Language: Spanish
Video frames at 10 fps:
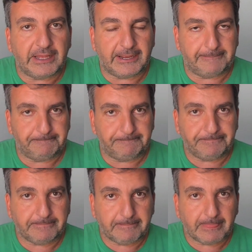era
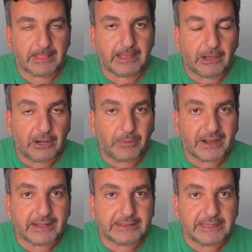el
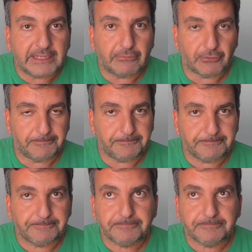objetivo.